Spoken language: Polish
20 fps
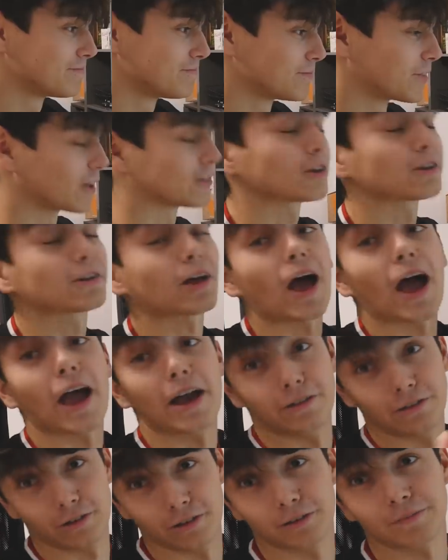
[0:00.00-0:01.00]
No to
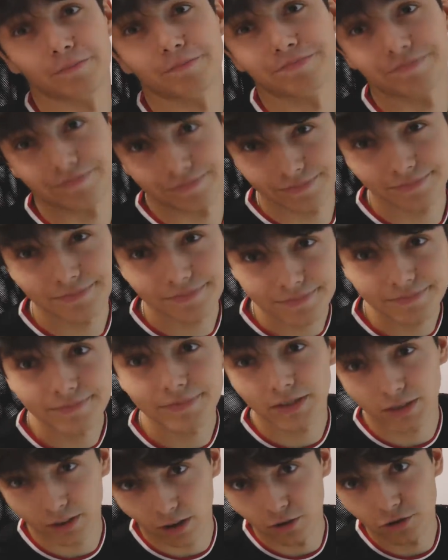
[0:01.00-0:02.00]
ej, no
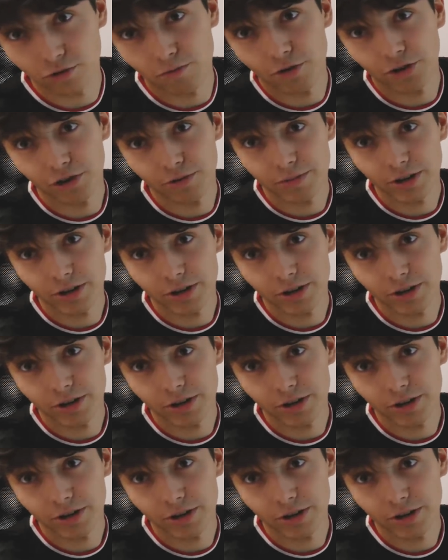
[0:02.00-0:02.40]
to już musi